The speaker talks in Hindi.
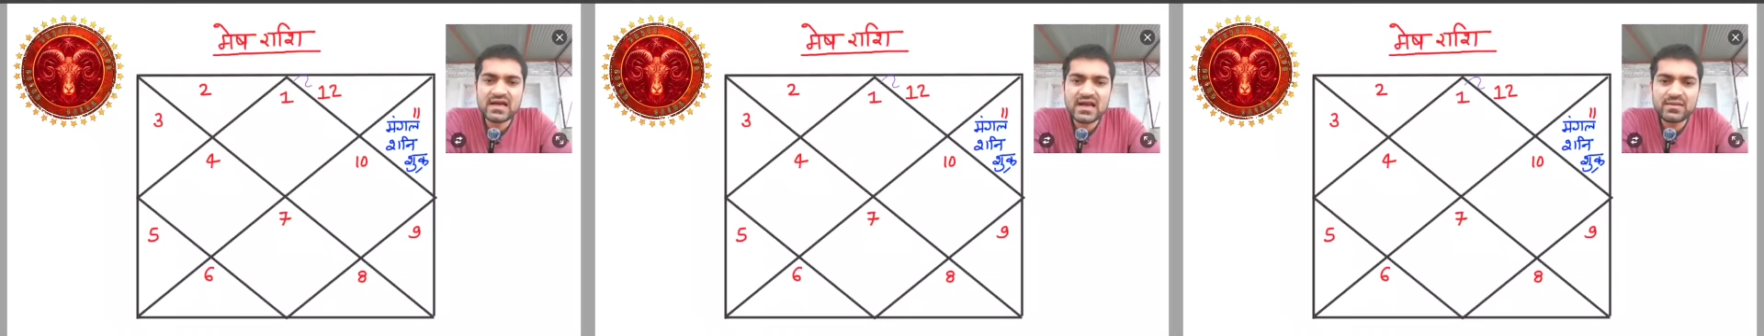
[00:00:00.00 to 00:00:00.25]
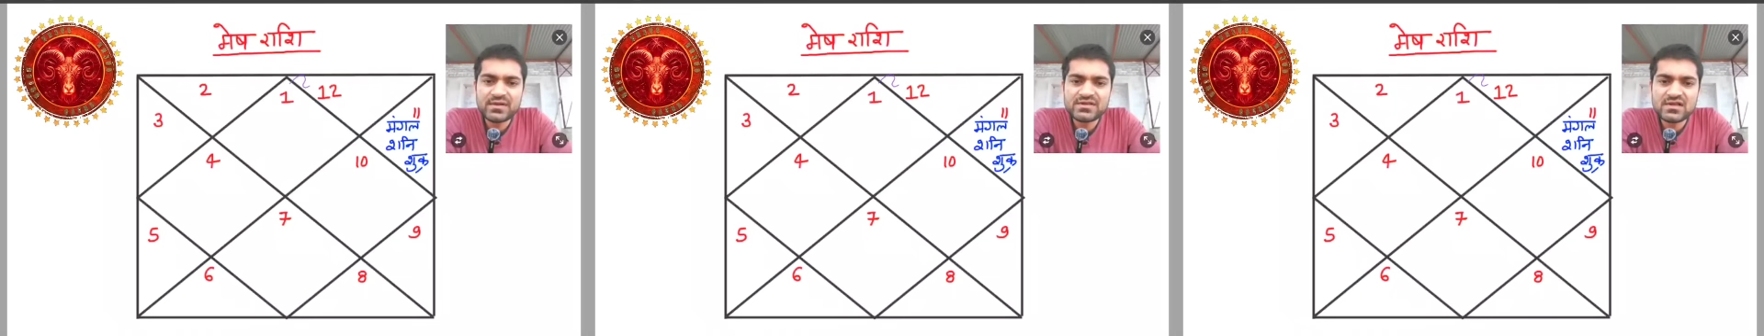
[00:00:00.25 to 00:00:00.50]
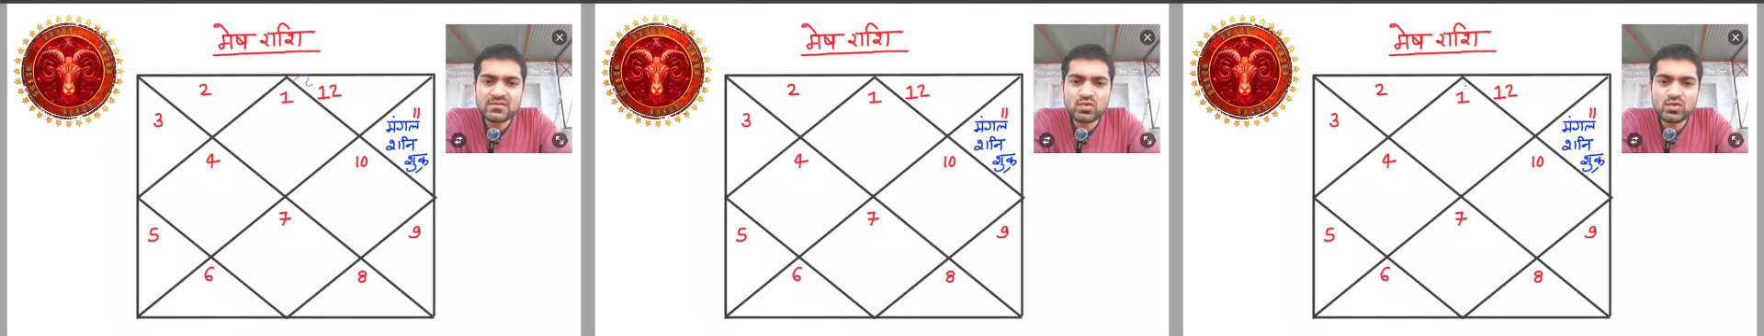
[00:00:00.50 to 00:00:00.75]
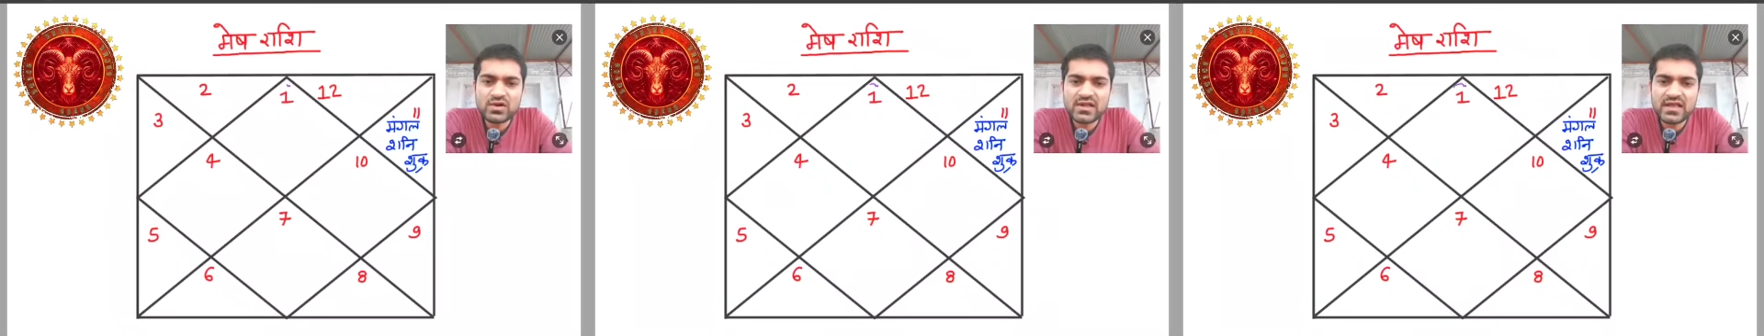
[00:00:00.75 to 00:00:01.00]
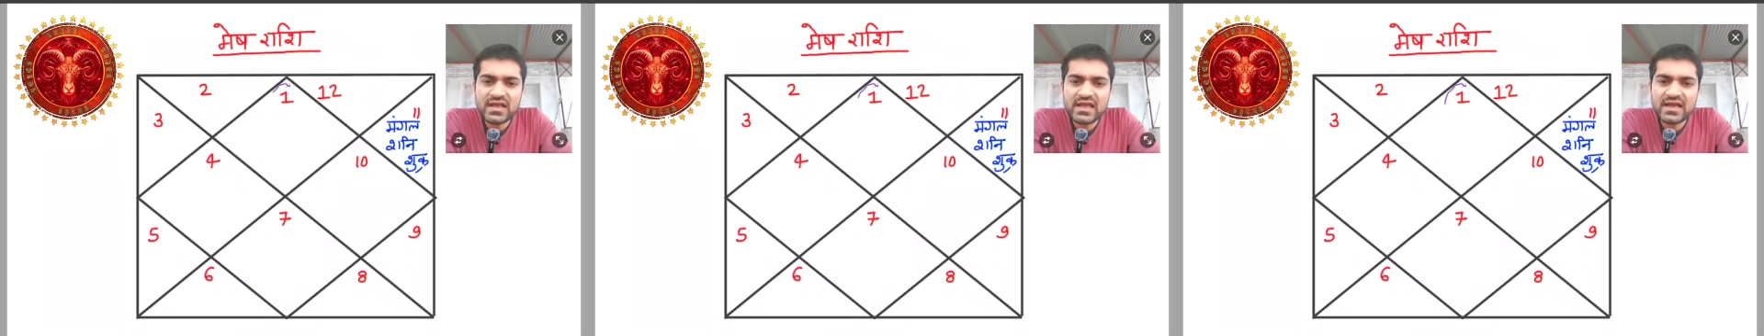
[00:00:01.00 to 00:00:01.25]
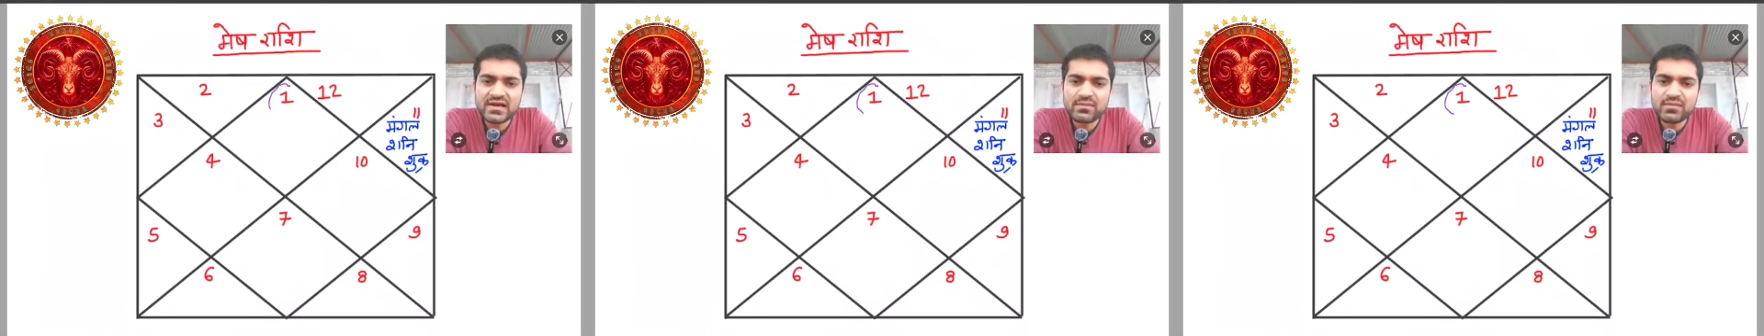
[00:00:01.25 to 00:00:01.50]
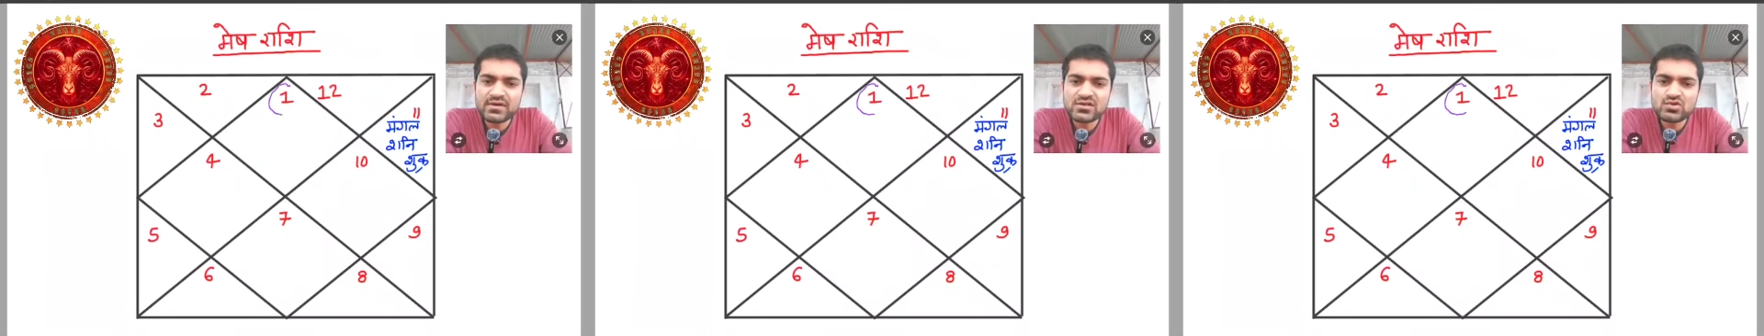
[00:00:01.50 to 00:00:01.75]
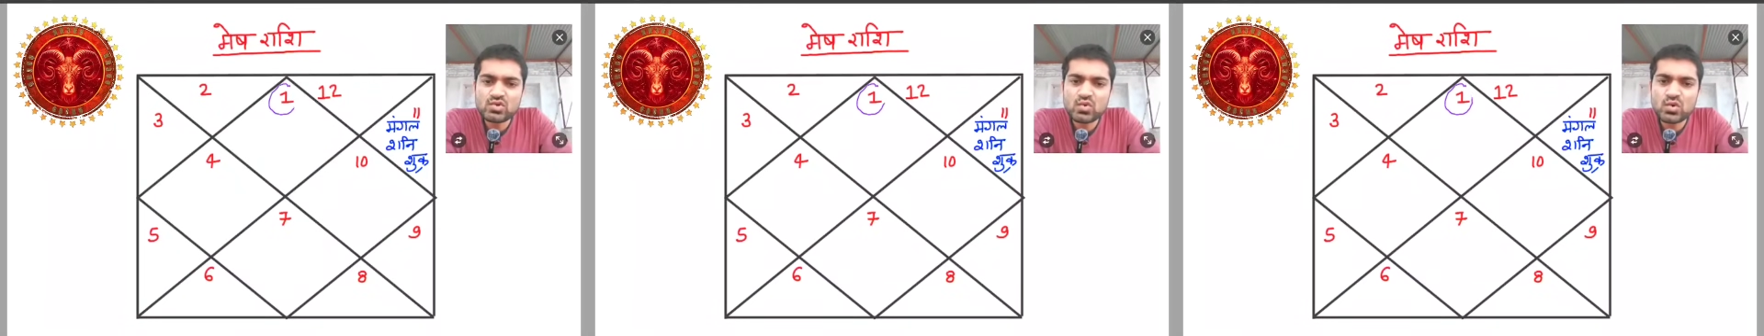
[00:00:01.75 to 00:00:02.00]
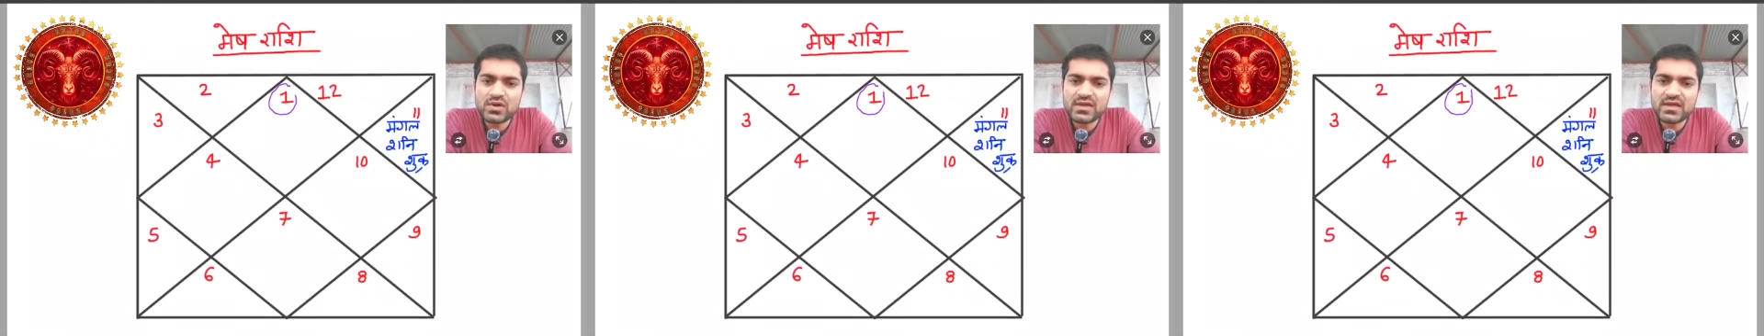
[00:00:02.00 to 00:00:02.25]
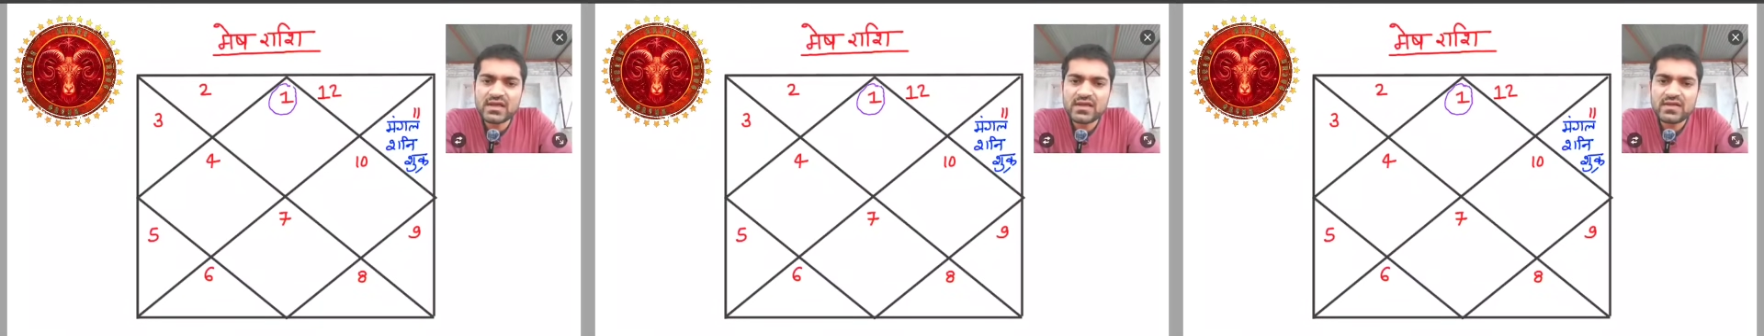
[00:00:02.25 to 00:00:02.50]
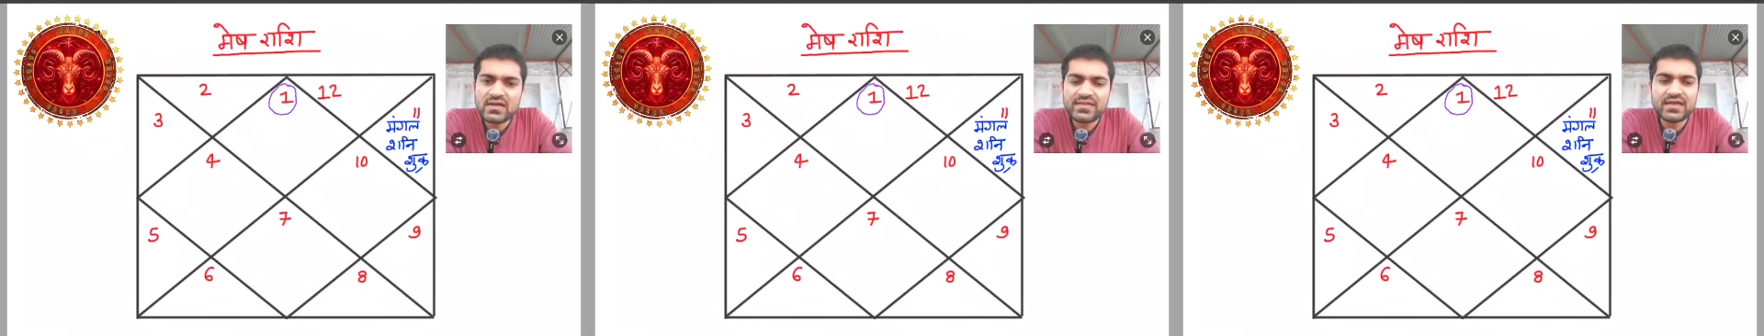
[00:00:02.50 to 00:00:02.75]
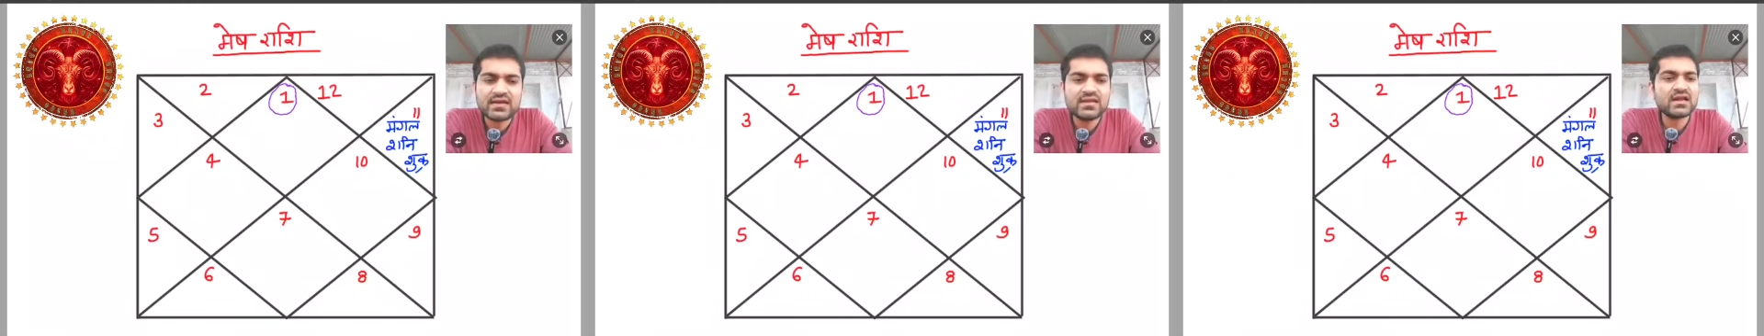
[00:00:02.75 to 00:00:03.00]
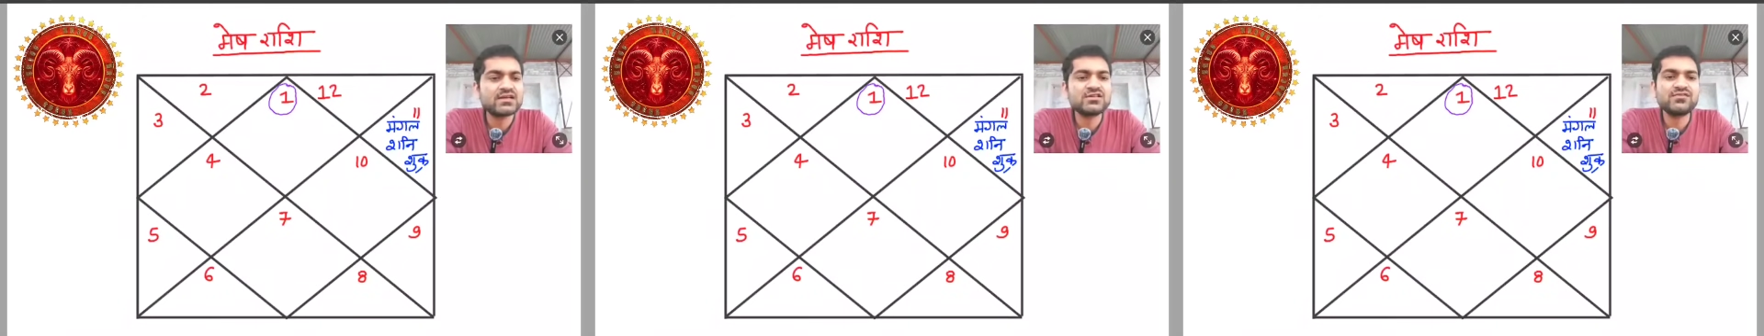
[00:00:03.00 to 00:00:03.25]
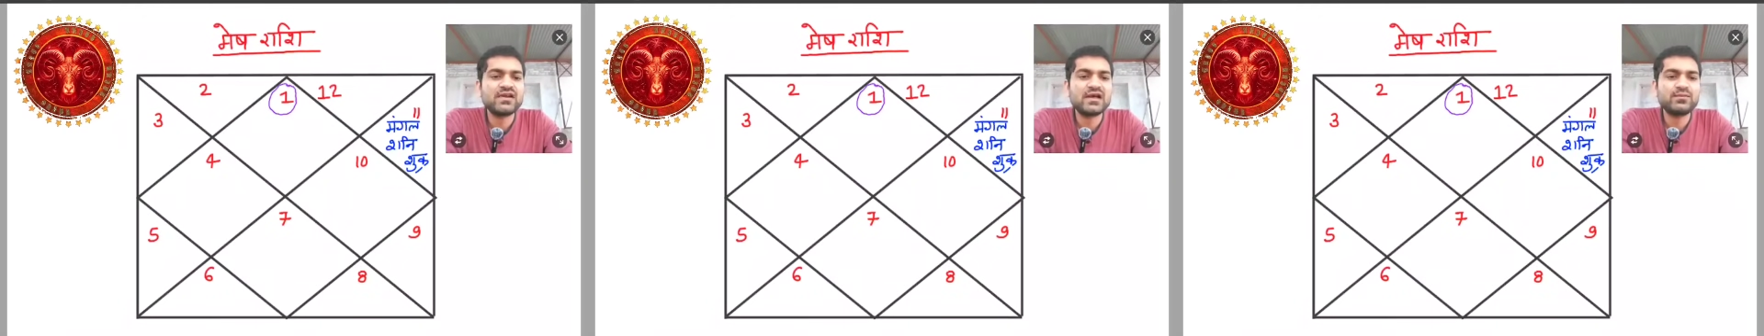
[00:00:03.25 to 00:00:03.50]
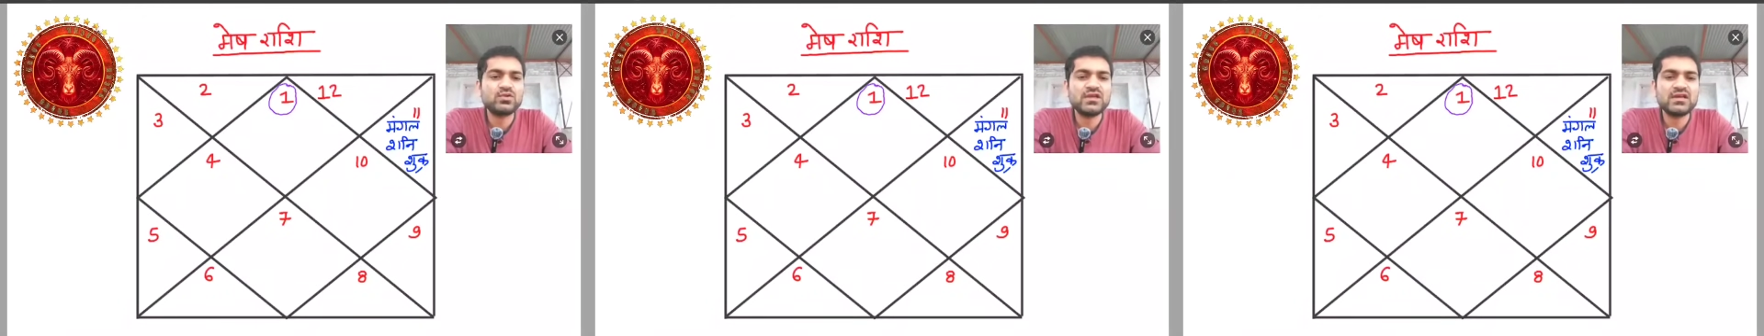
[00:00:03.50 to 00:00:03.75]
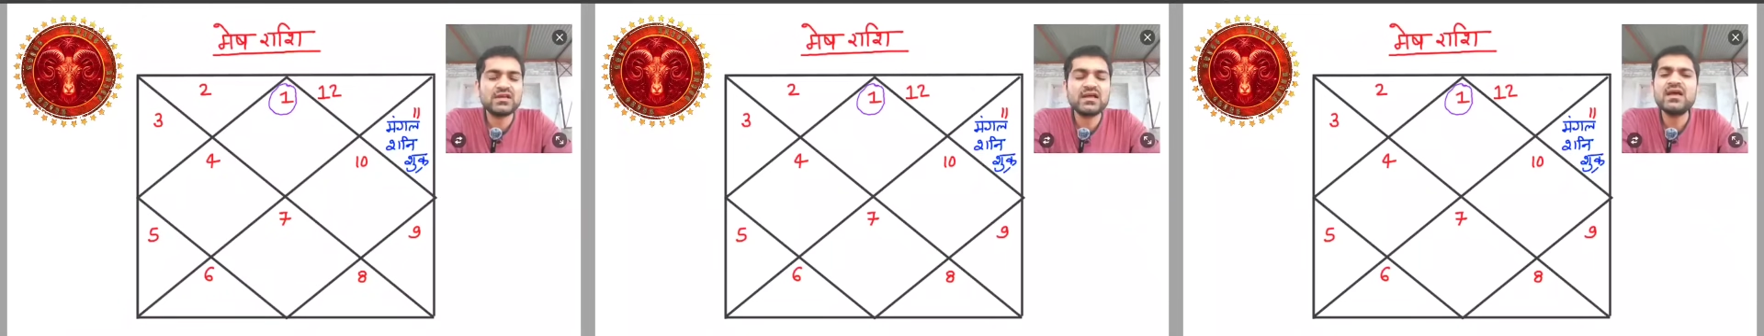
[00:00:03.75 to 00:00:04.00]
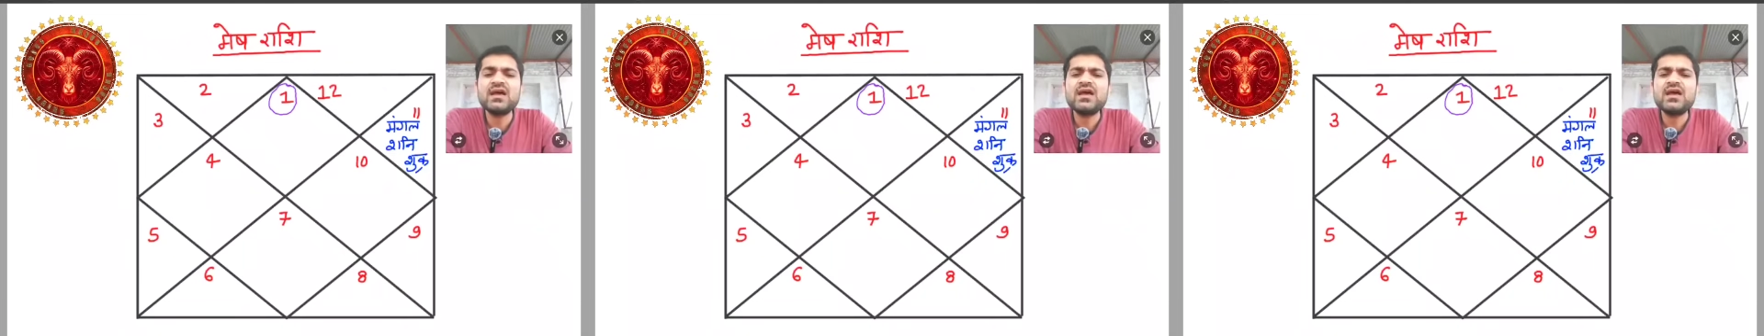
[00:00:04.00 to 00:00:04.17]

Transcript: अगर आपकी जन्म कुंडली एक नंबर से शुरू हो रही है देन ये राशिफल आपको देखना है